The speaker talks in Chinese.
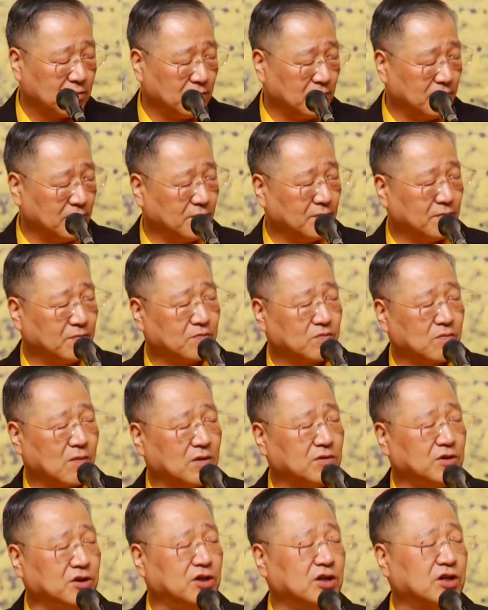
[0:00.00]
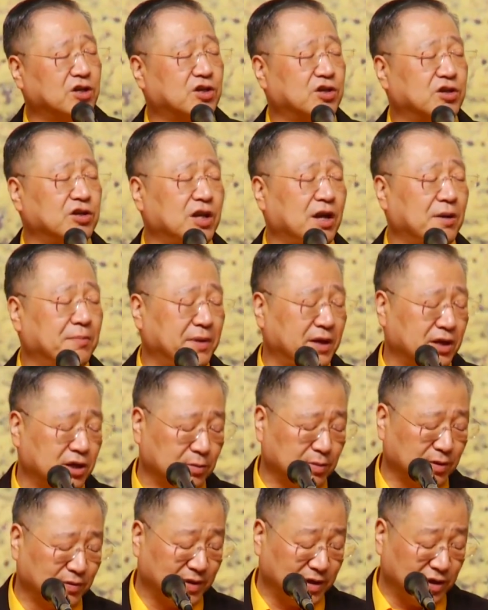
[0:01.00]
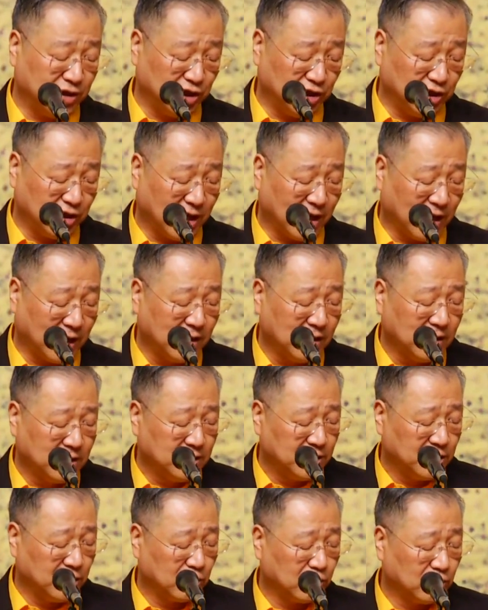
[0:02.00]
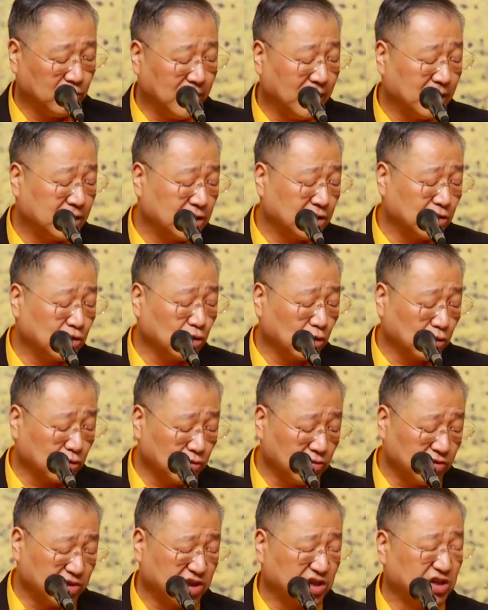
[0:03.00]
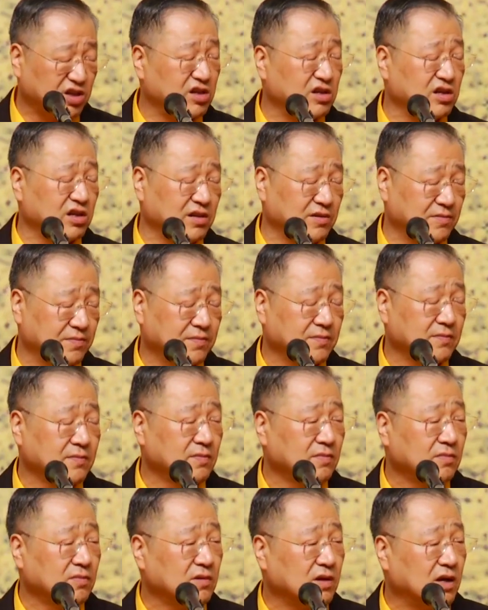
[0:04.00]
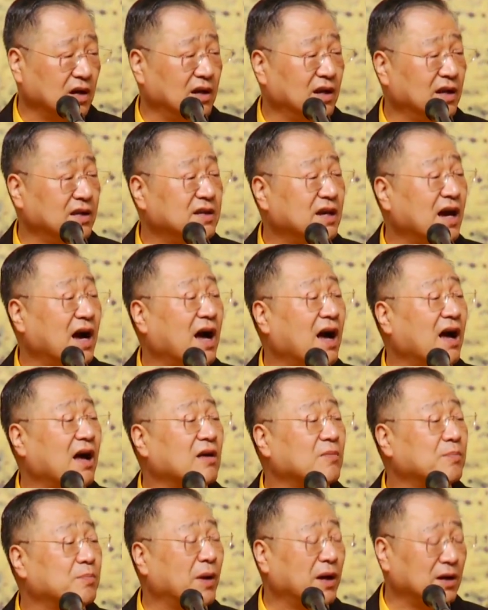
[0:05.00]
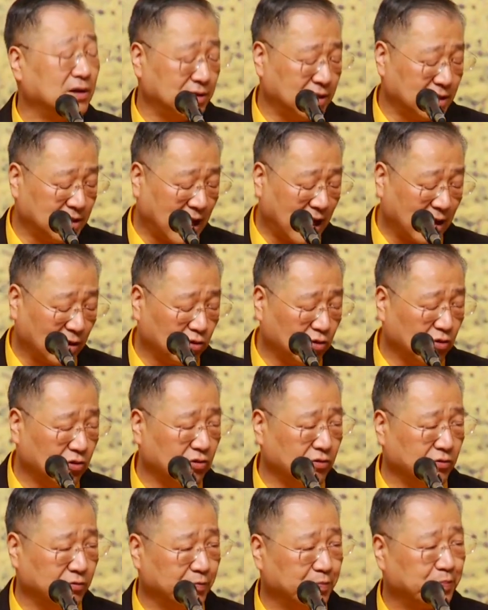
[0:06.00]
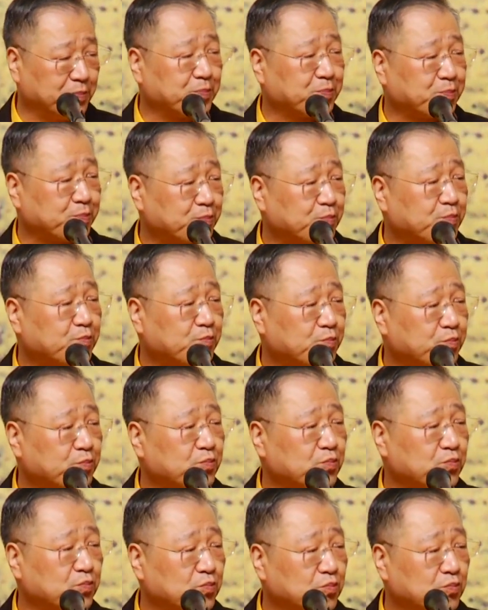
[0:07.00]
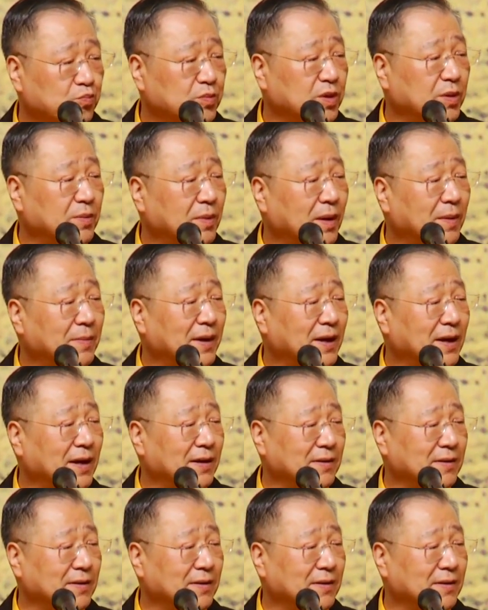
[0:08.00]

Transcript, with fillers: 嗯，你的事业没什么问题的，以后也是做公司，跟人家帮人家打工，明白吗？